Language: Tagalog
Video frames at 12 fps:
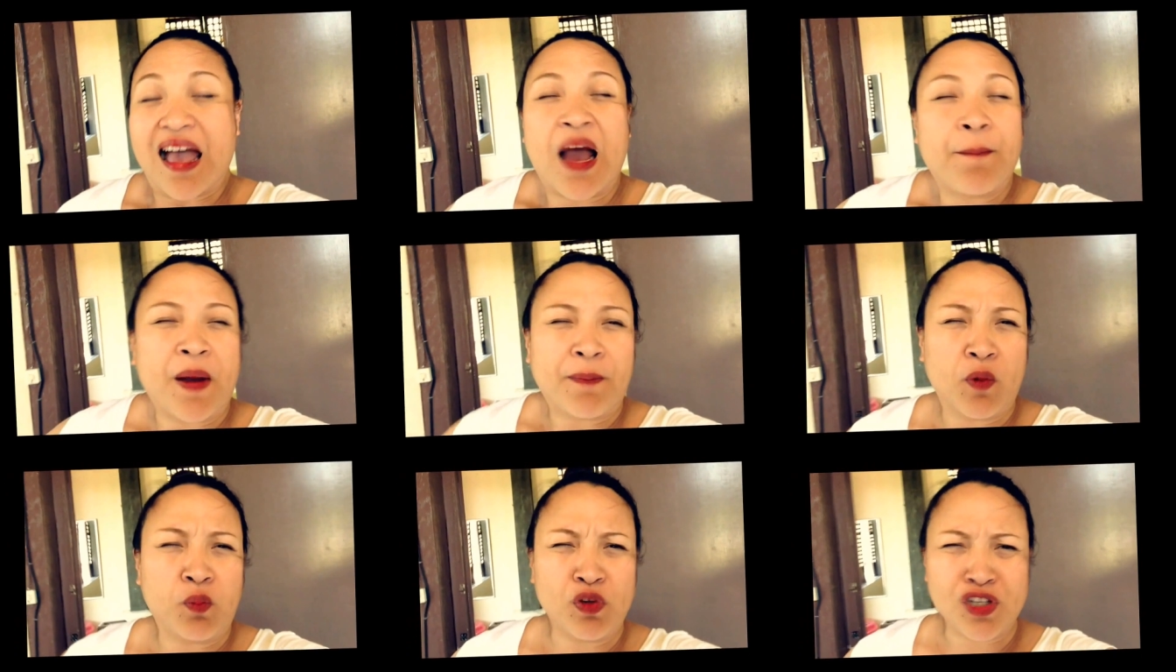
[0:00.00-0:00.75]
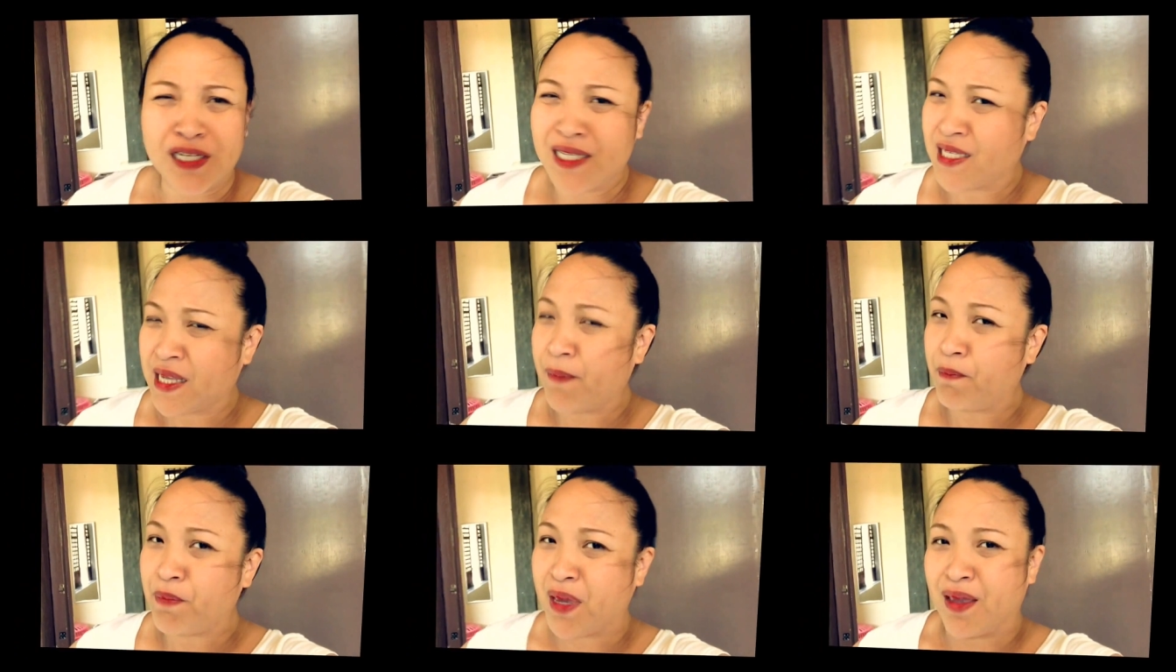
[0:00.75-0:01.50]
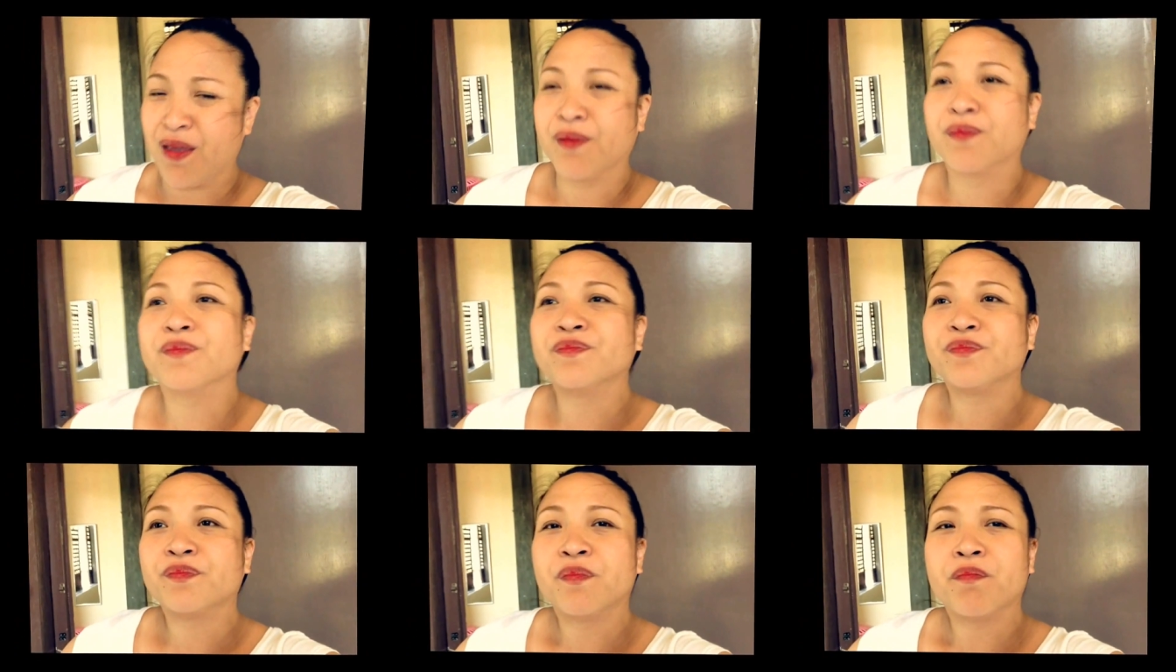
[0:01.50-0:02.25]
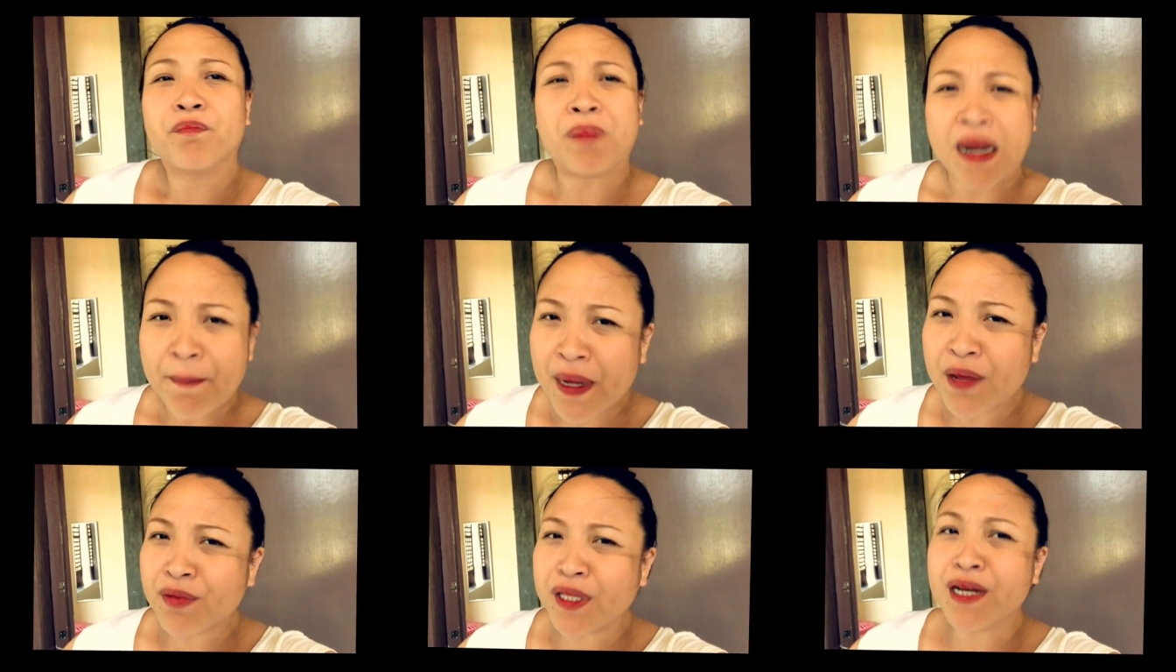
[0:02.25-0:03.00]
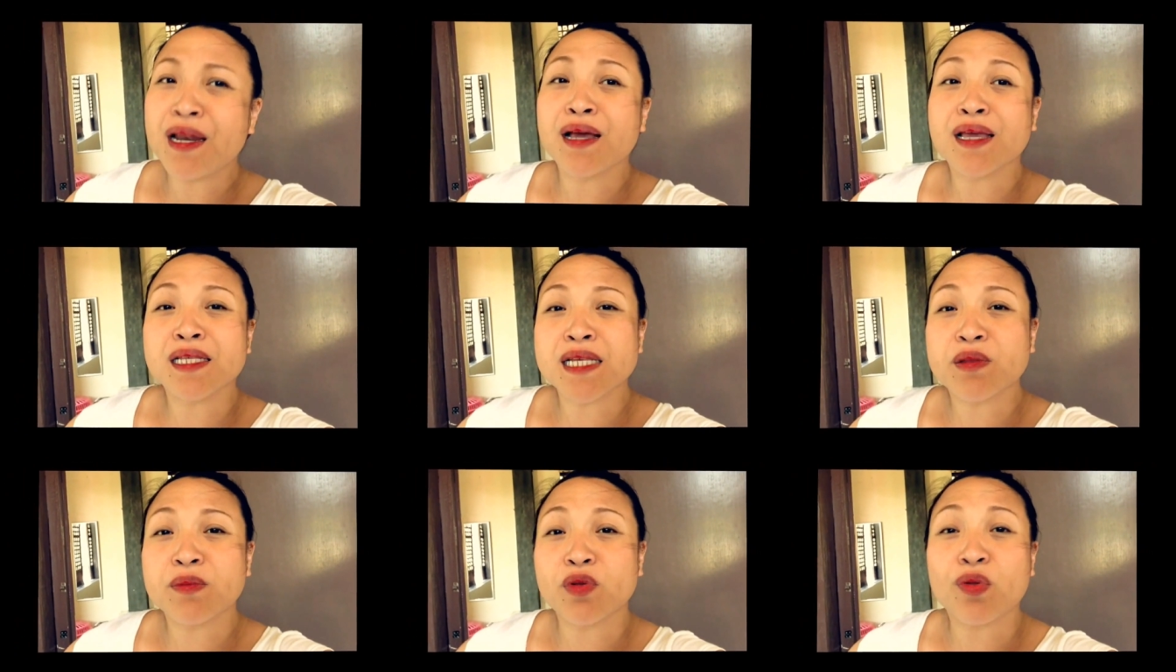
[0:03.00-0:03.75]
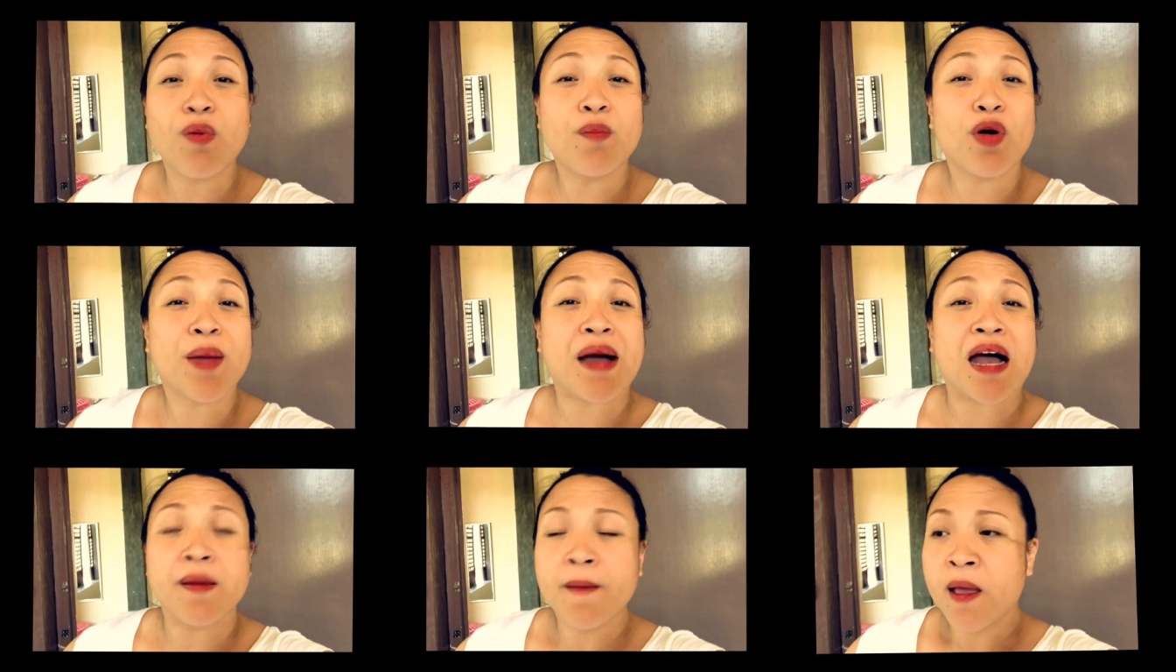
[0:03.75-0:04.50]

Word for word: Ang pagpo-post kasi sa FB, Parang pareho din lang yan sa totoong buhay ba?